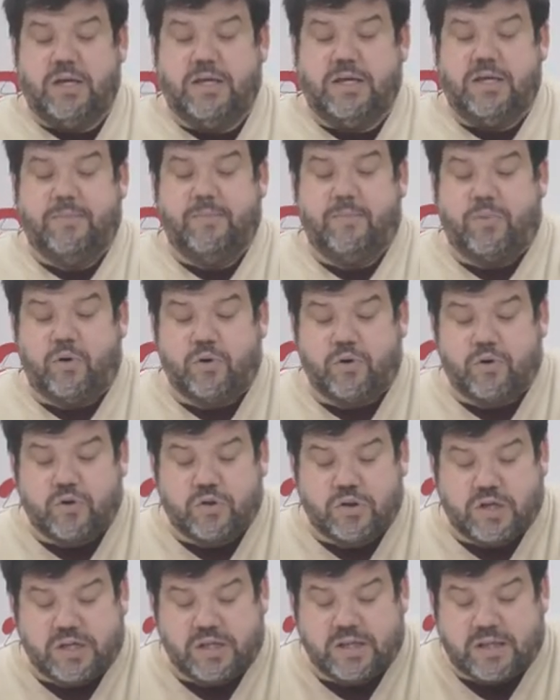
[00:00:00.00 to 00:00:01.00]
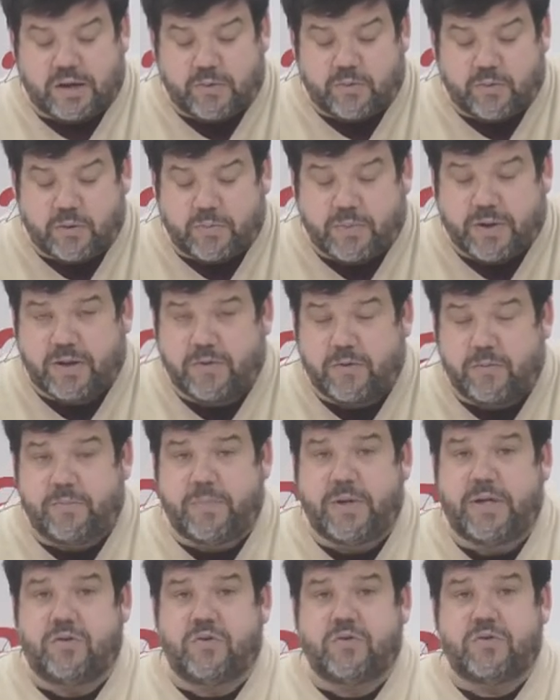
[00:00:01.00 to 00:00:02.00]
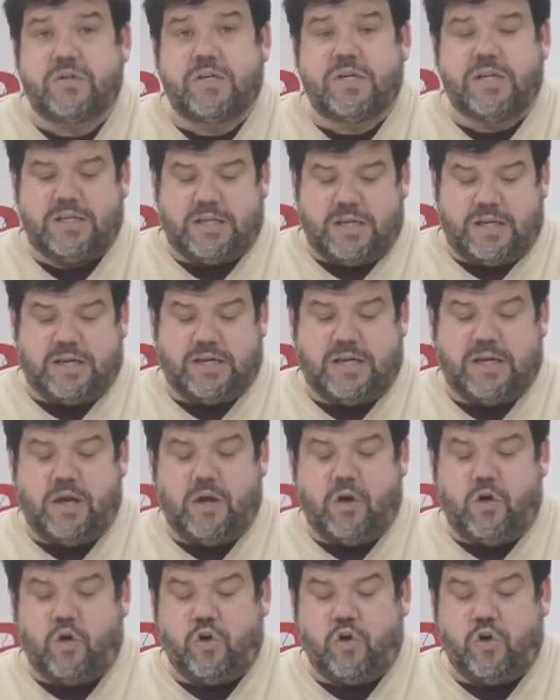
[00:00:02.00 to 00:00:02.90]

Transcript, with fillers: y en Bornos 39 parados menos y tiene